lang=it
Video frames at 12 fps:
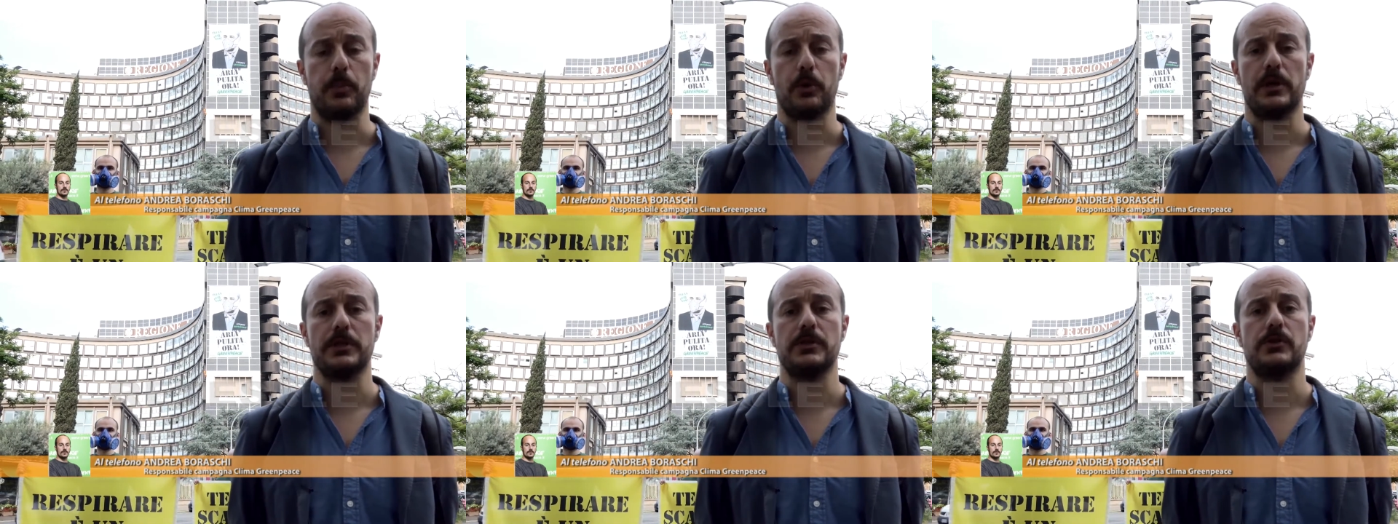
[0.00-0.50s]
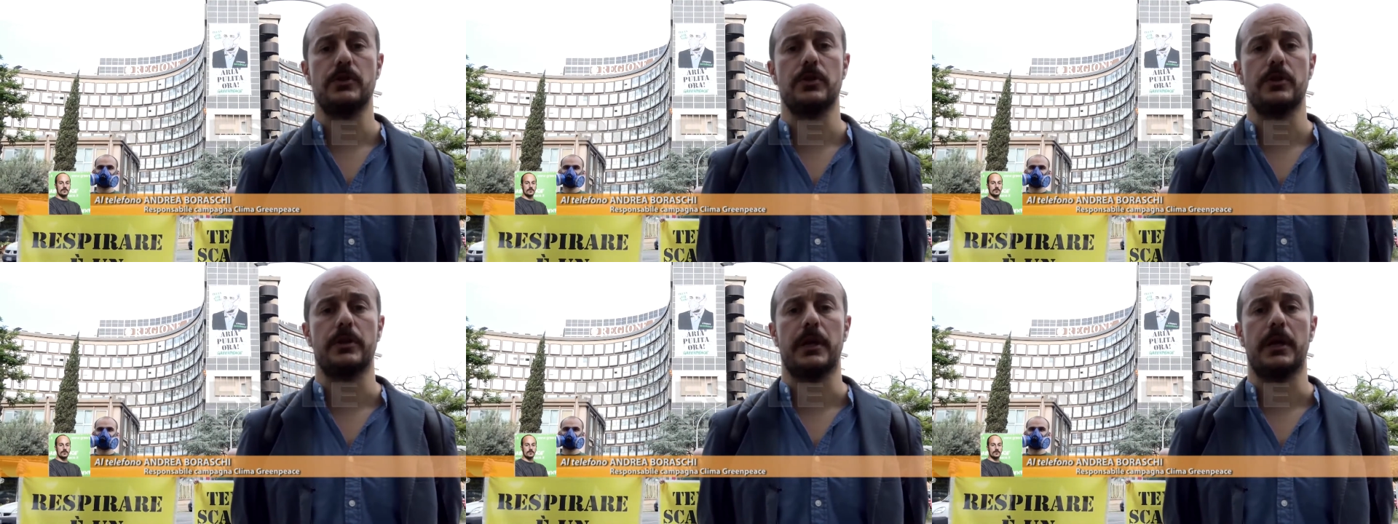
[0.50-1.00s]

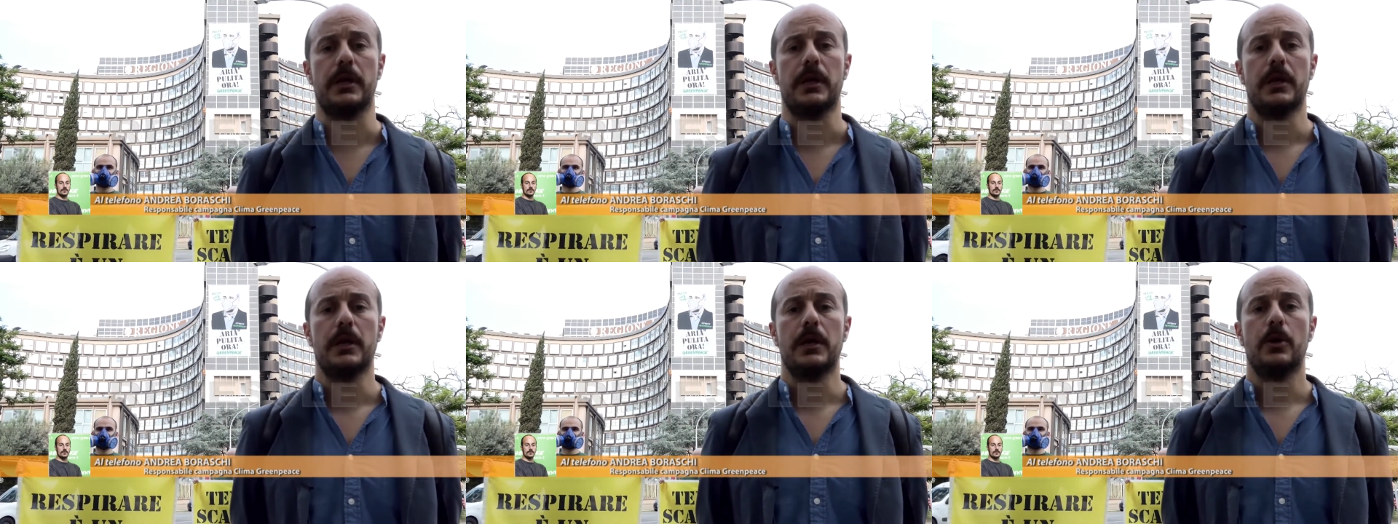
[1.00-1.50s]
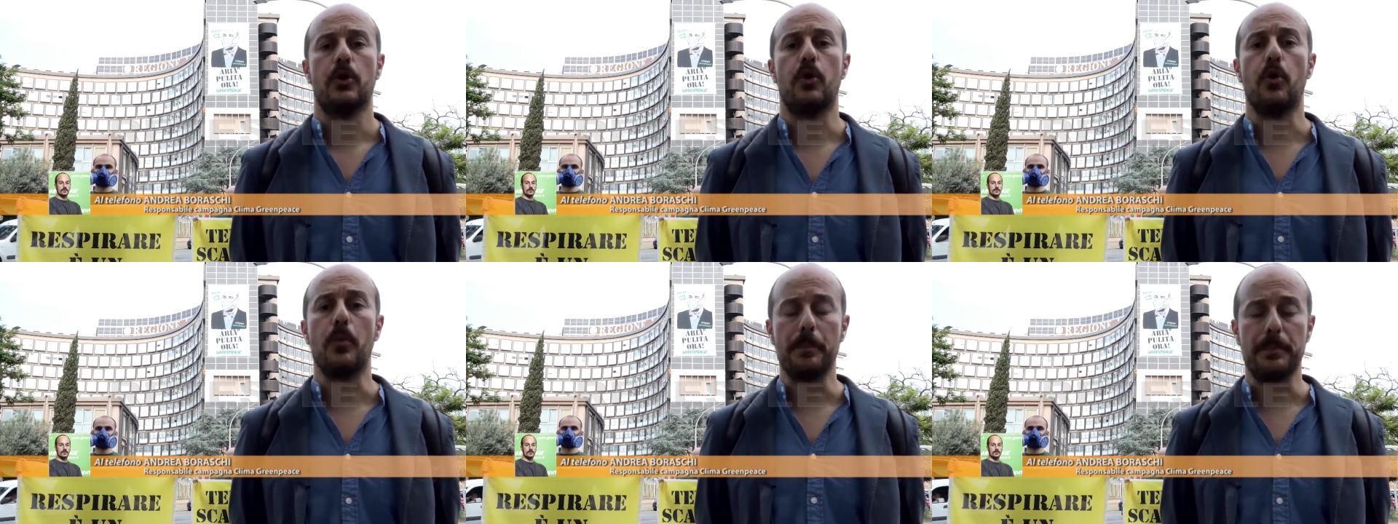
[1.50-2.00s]
superata e, e
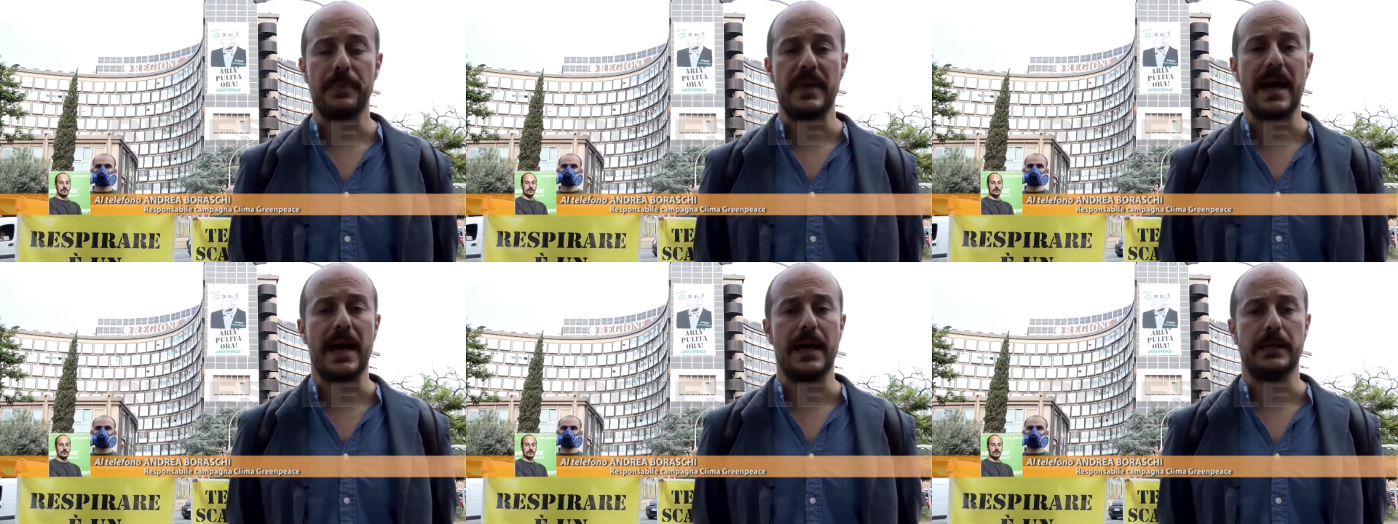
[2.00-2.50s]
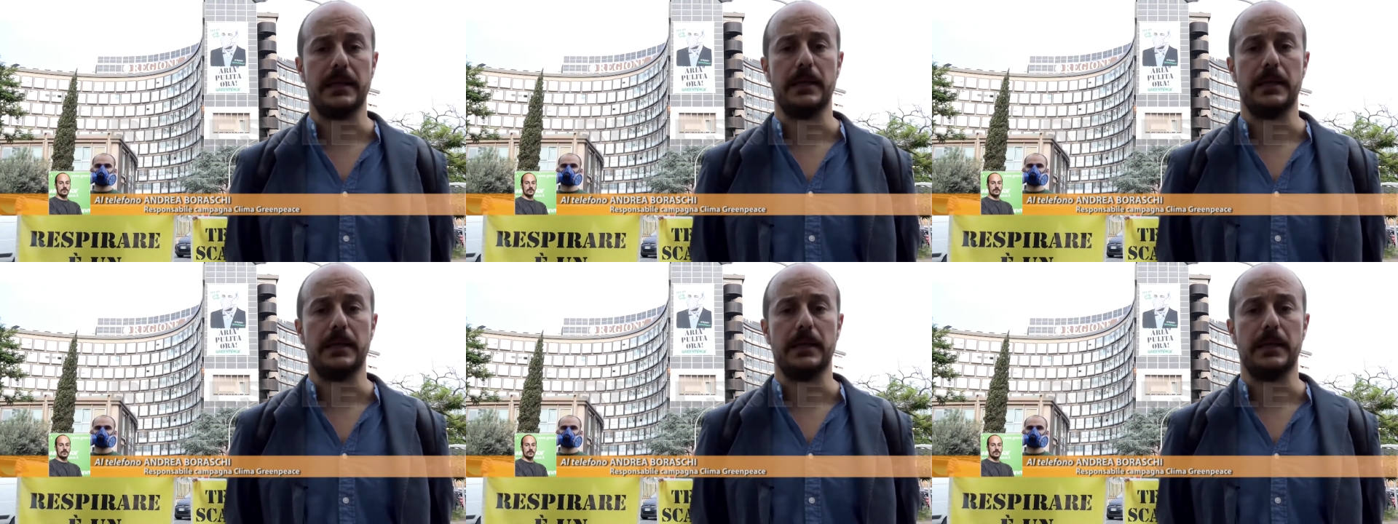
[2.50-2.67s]
sulla base di quel